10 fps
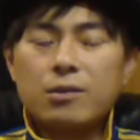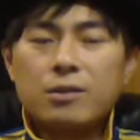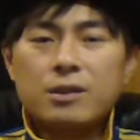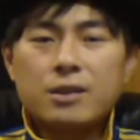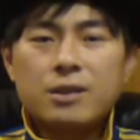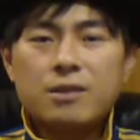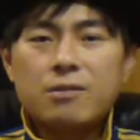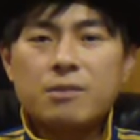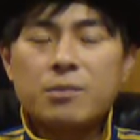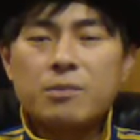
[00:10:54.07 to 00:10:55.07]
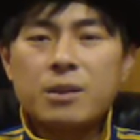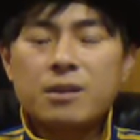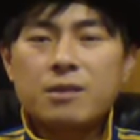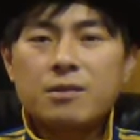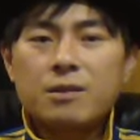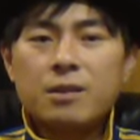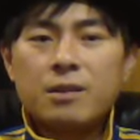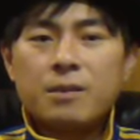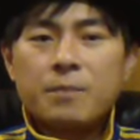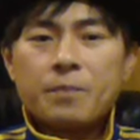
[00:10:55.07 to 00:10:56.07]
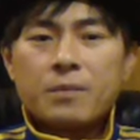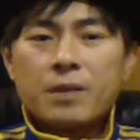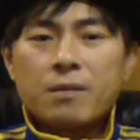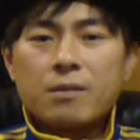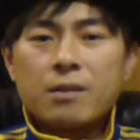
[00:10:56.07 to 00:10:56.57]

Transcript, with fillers: 事実はもう全くわ